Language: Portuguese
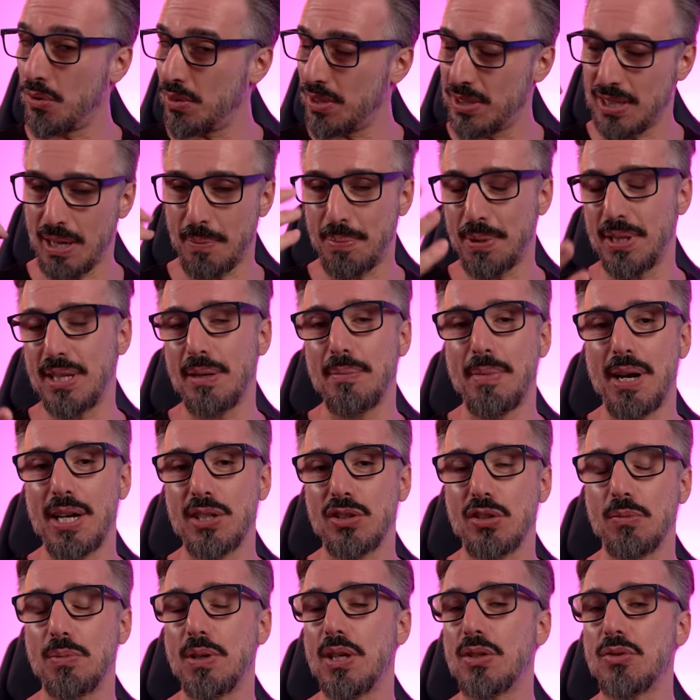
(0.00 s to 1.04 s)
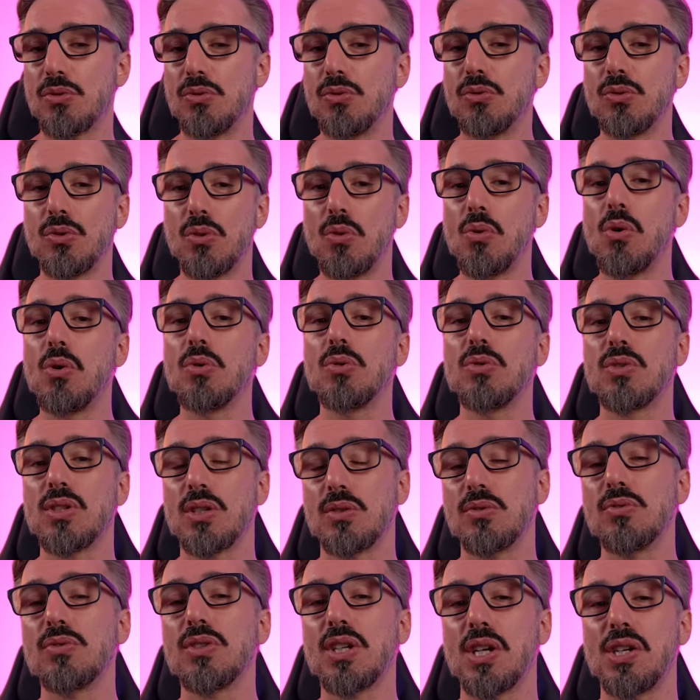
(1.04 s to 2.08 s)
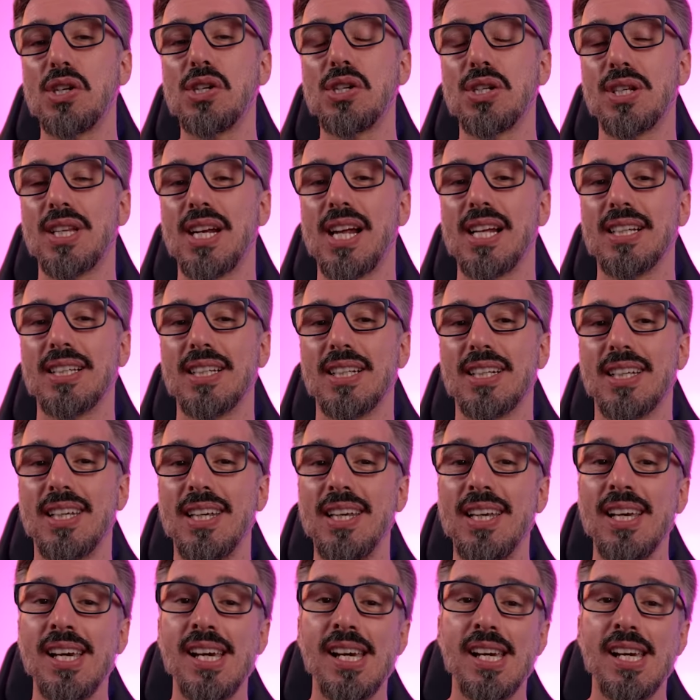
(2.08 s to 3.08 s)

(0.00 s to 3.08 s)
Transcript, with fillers: quiser aprender mais sobre o assunto ou outros assuntos que a gente trata aqui.